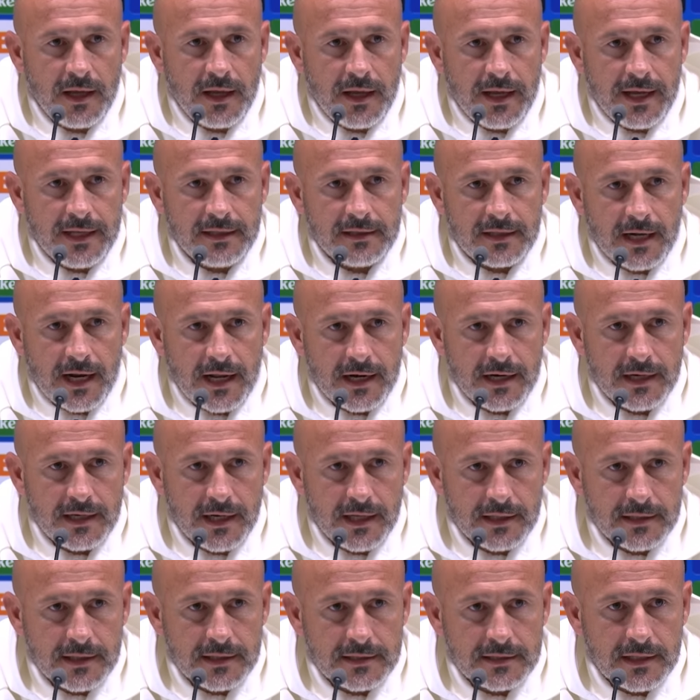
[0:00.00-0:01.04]
entrare
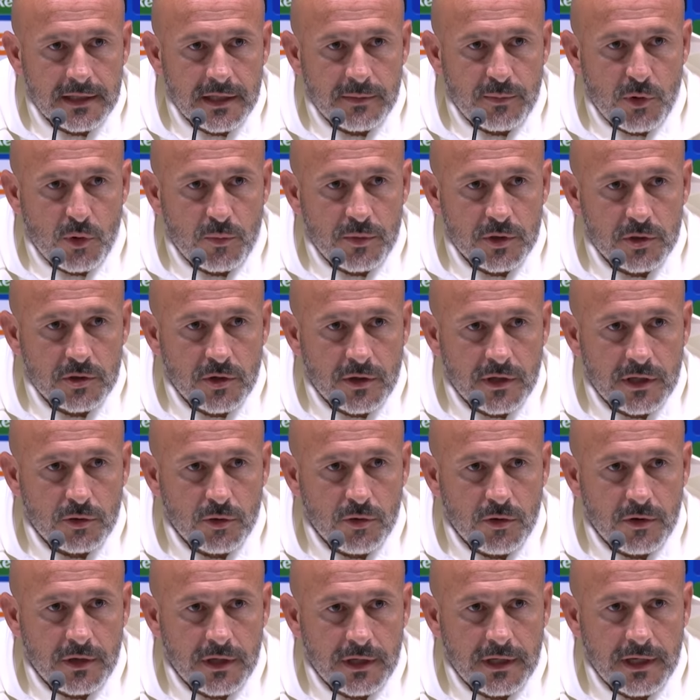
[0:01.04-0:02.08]
nella testa dei propri
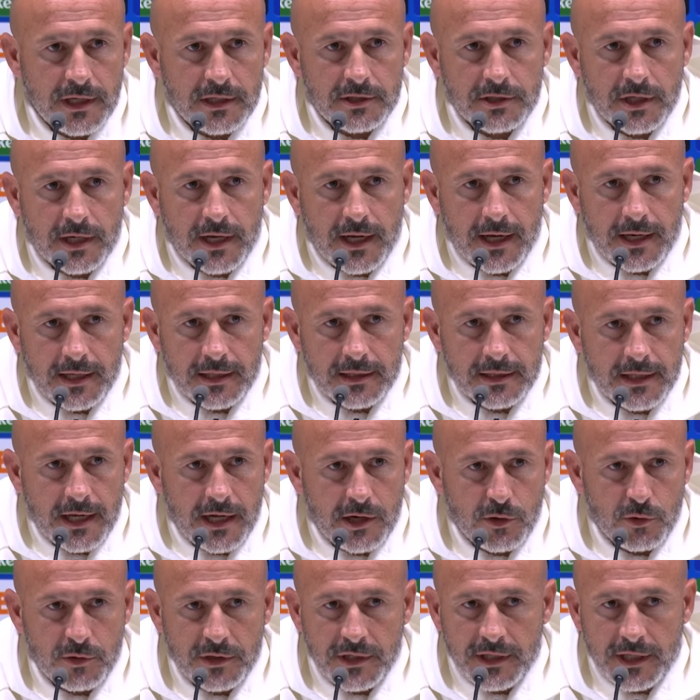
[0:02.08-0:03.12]
giocatori, nel cercare di
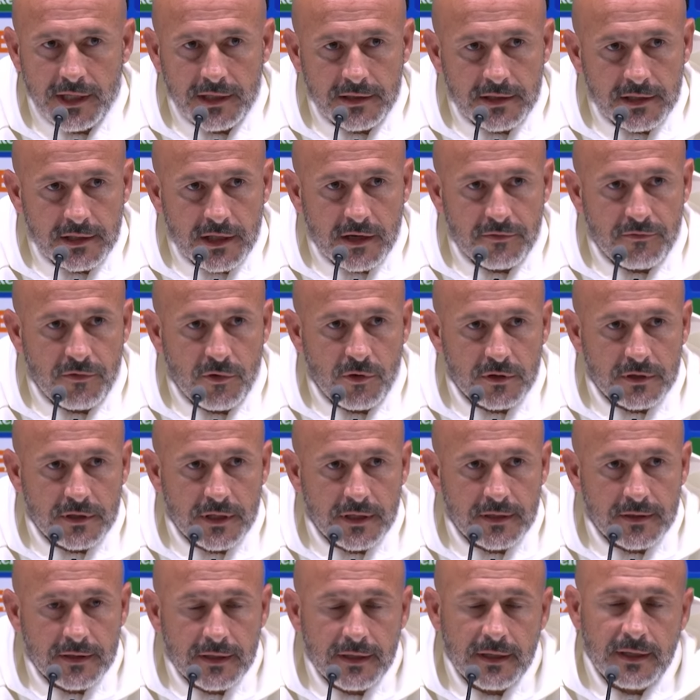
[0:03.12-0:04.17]
dare un'identità forte.